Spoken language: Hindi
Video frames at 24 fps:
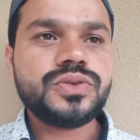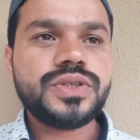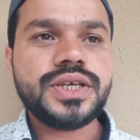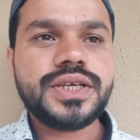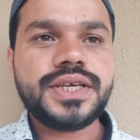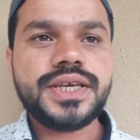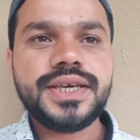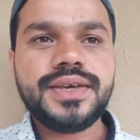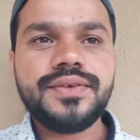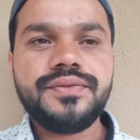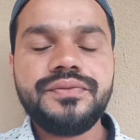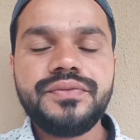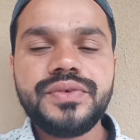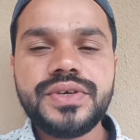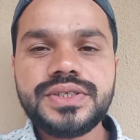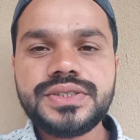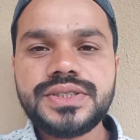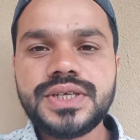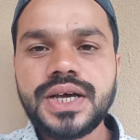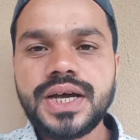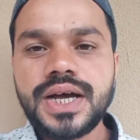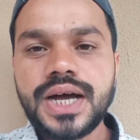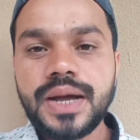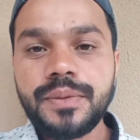देखें
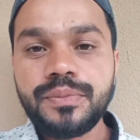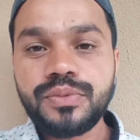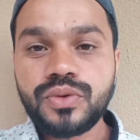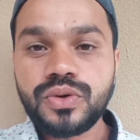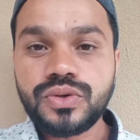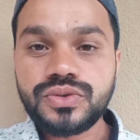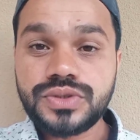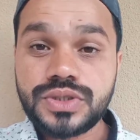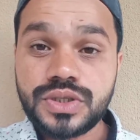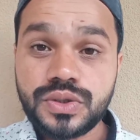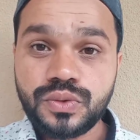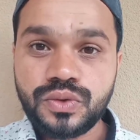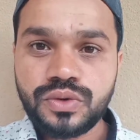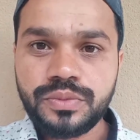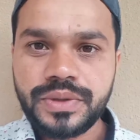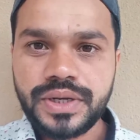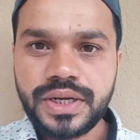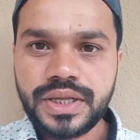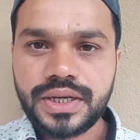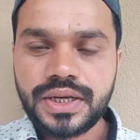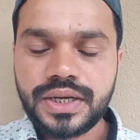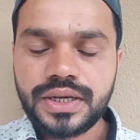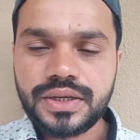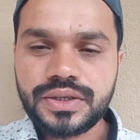वीज़ा आपको ज़रूर
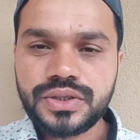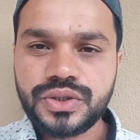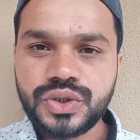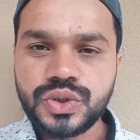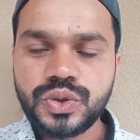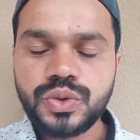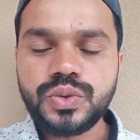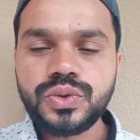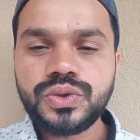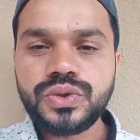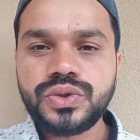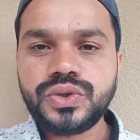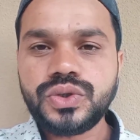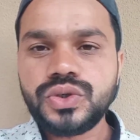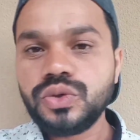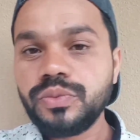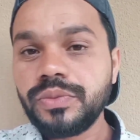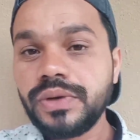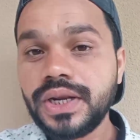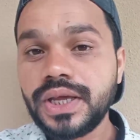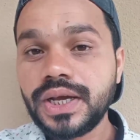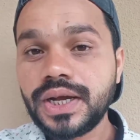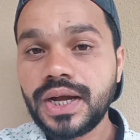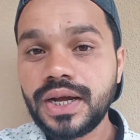मिलेगा क्यों
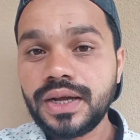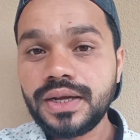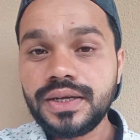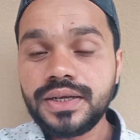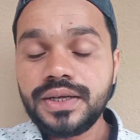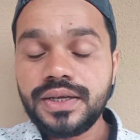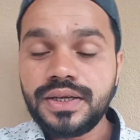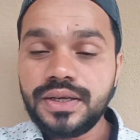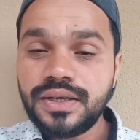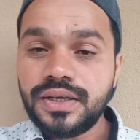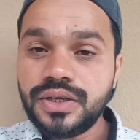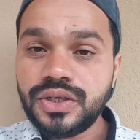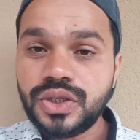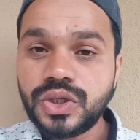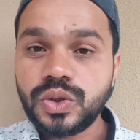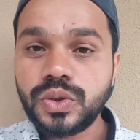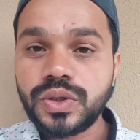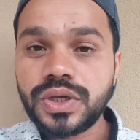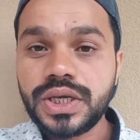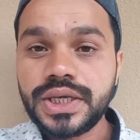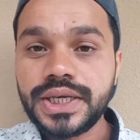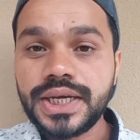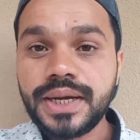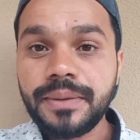क्यों मिलेगा
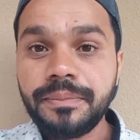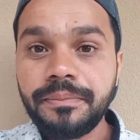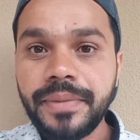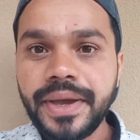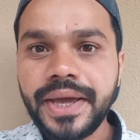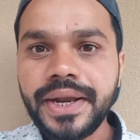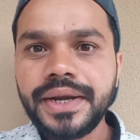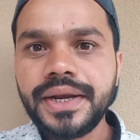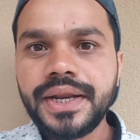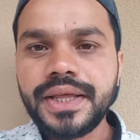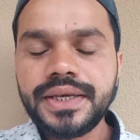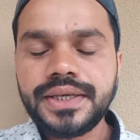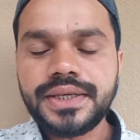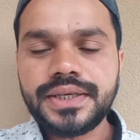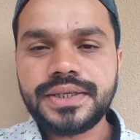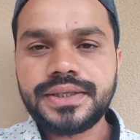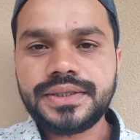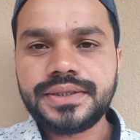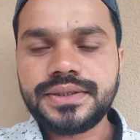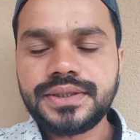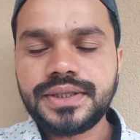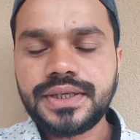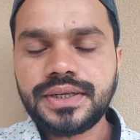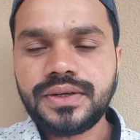क्योंकि यहाँ बैन नहीं
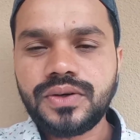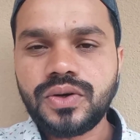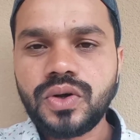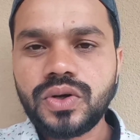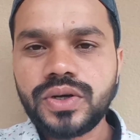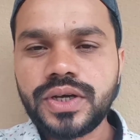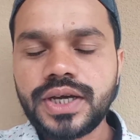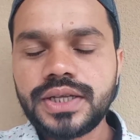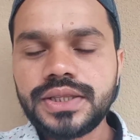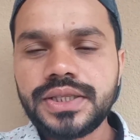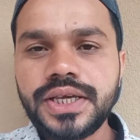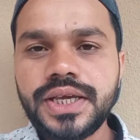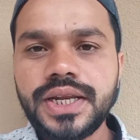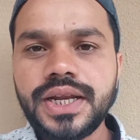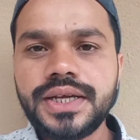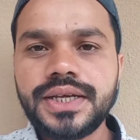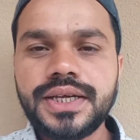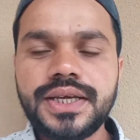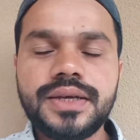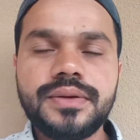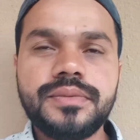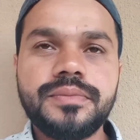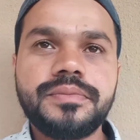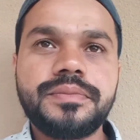है लोग कहते हैं ना
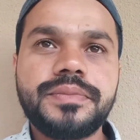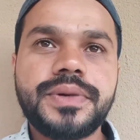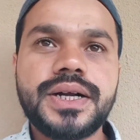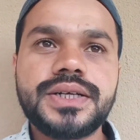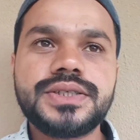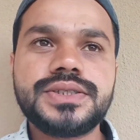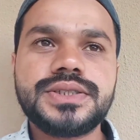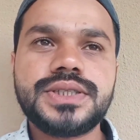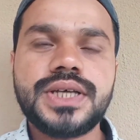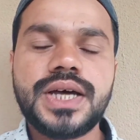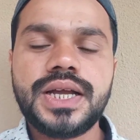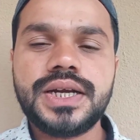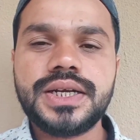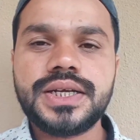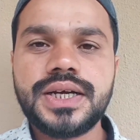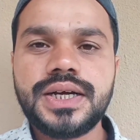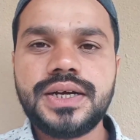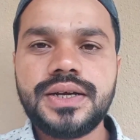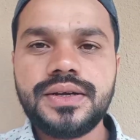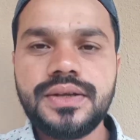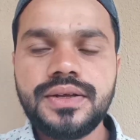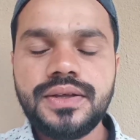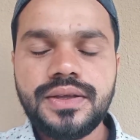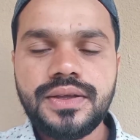कि पाकिस्तान
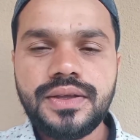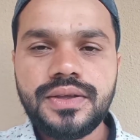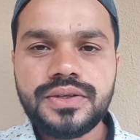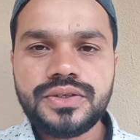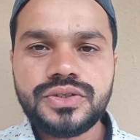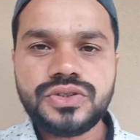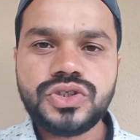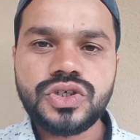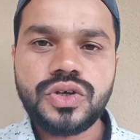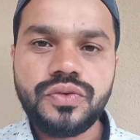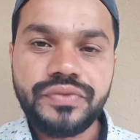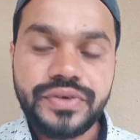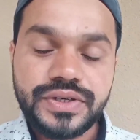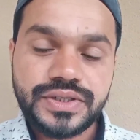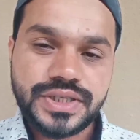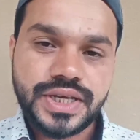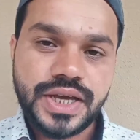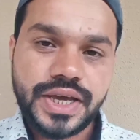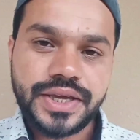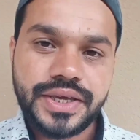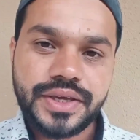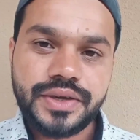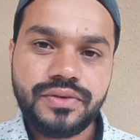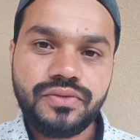का जो
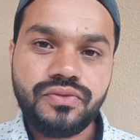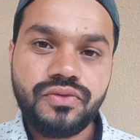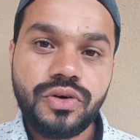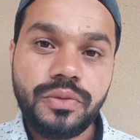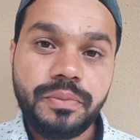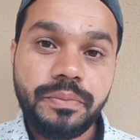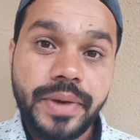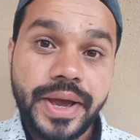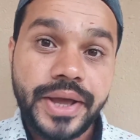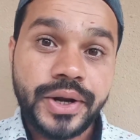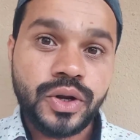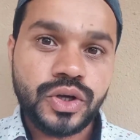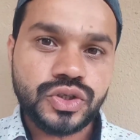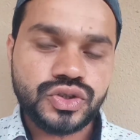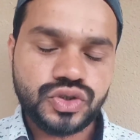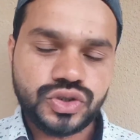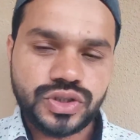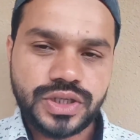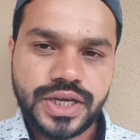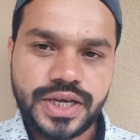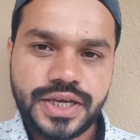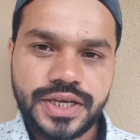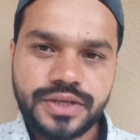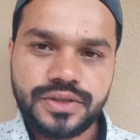वीज़ा है वो बैन हो
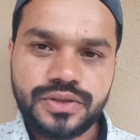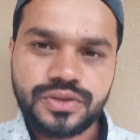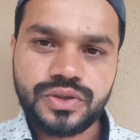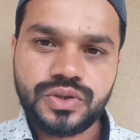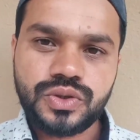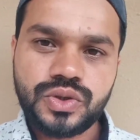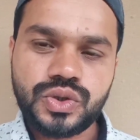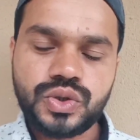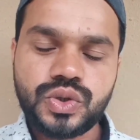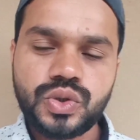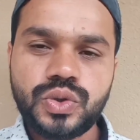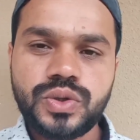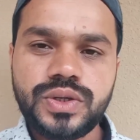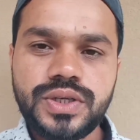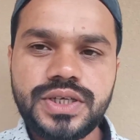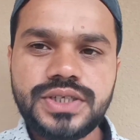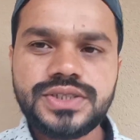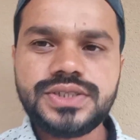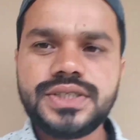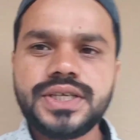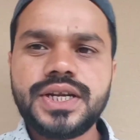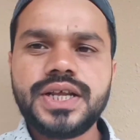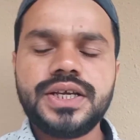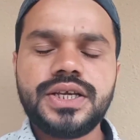चुका है तो
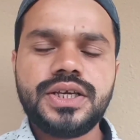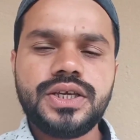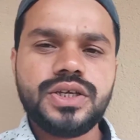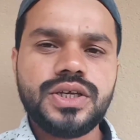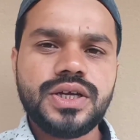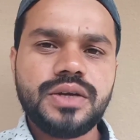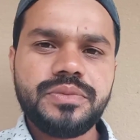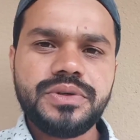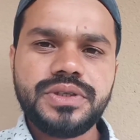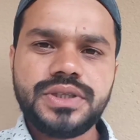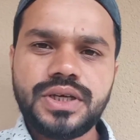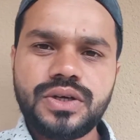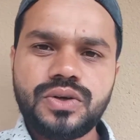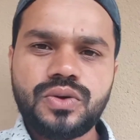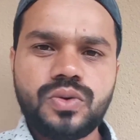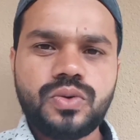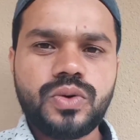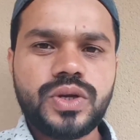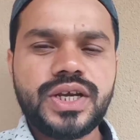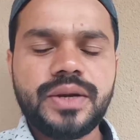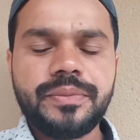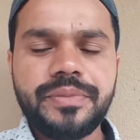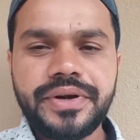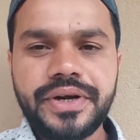इस तरह की अभी तक
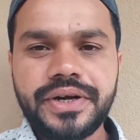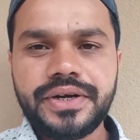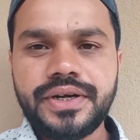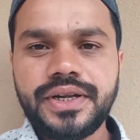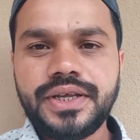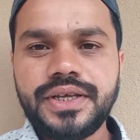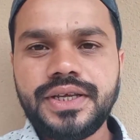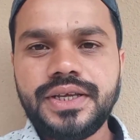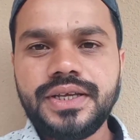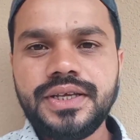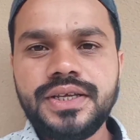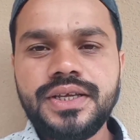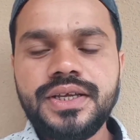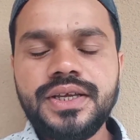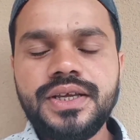कोई अपडेट नहीं